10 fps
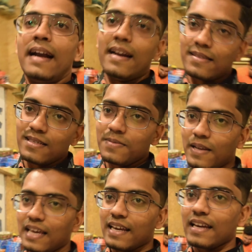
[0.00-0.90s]
ड्रेसेस
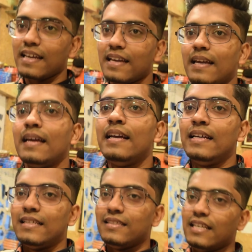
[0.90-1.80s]
मिलेंगे
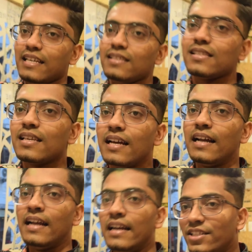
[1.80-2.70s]
जीन्स
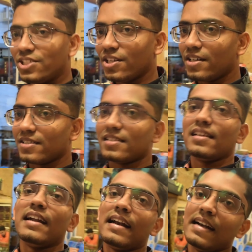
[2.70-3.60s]
शर्ट्स
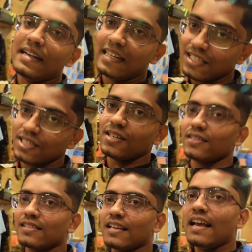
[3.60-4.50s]
टी
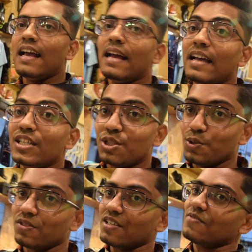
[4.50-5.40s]
शर्ट्स
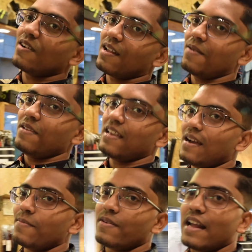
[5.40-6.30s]
शूजेस वगैरह भी हैं
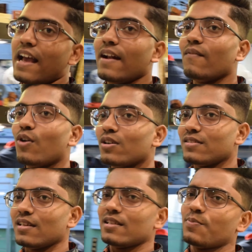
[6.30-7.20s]
यहाँ पर एंड
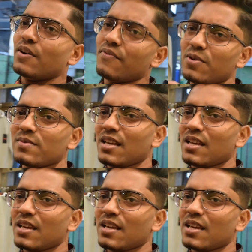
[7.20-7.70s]
वॉचेस परफ्यूम्स